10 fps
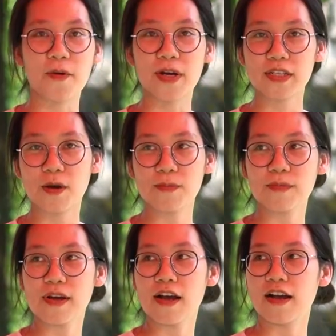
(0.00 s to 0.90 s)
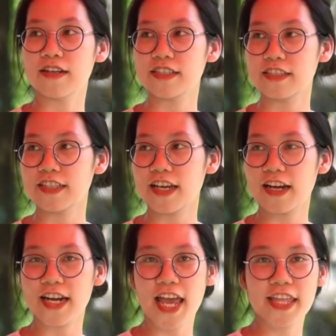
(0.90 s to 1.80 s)
hoạt động uh, sự kiện
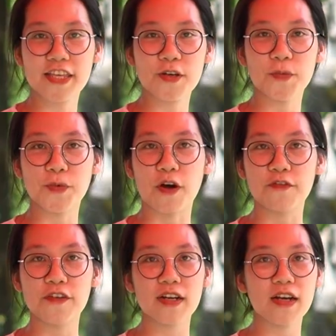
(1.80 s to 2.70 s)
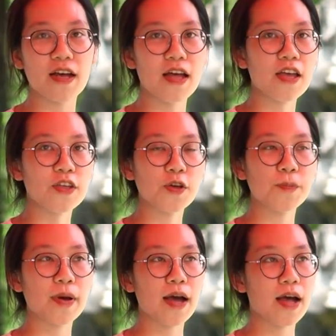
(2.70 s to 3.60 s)
ở đây thì cũng góp phần à, giúp
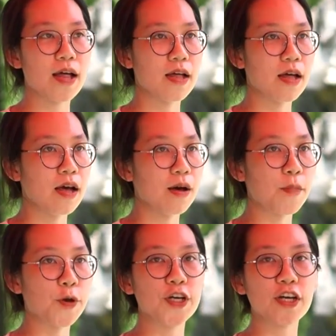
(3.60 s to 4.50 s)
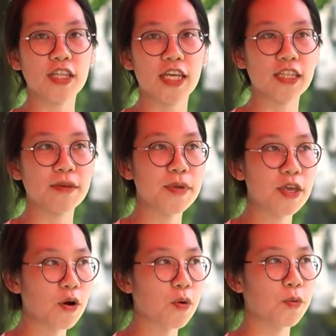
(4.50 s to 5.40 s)
uh, mọi người có thể tìm
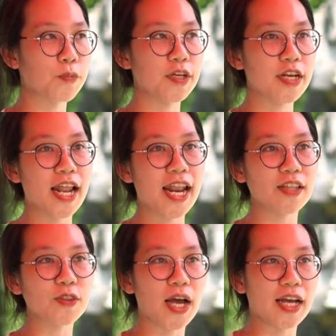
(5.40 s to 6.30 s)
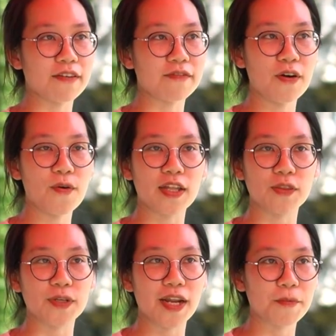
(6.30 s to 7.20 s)
hiểu cũng như là lan tỏa các văn hóa
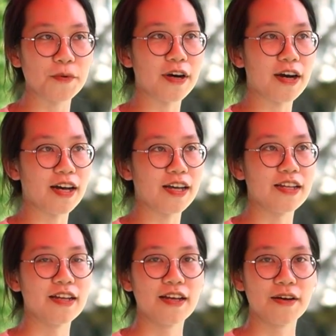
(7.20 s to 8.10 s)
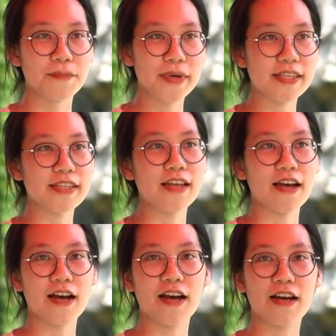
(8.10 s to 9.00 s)
tốt đẹp của uh, mình
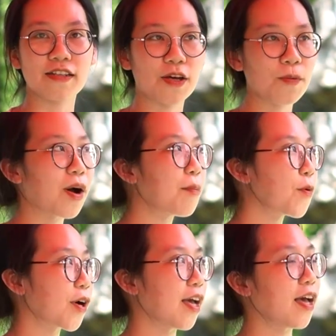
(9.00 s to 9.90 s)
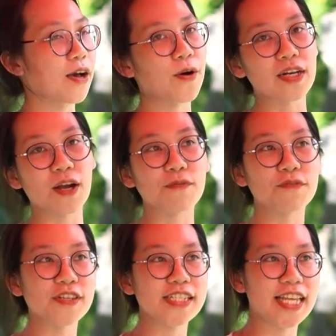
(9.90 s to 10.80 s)
uh, thông qua một cái hoạt
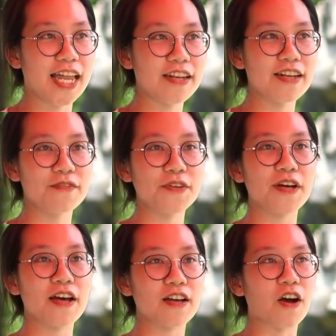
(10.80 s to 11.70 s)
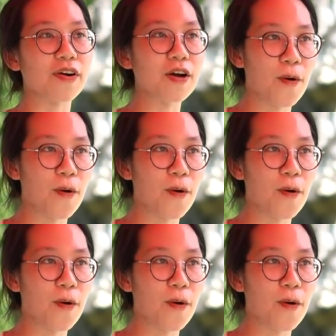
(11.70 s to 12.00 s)
động vừa sánh vừa có văn